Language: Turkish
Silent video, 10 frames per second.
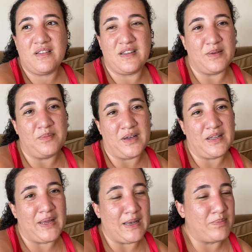Diyeyim.
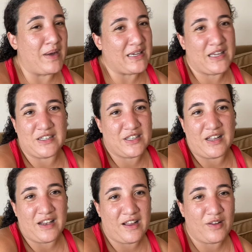Hani belki, belki yaşla
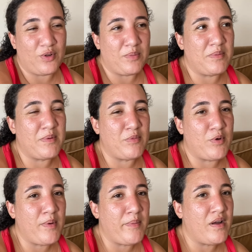alakalı olduğunu
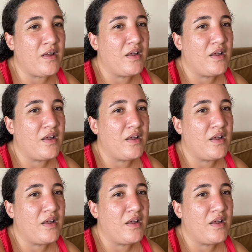bilmiyorum ama